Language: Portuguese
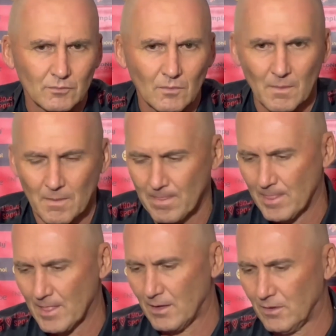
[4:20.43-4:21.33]
E é, aí, só para
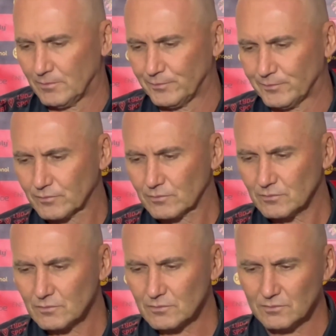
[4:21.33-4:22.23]
encerrar, aproveitando que
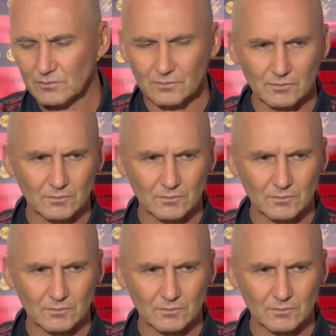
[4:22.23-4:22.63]
você falou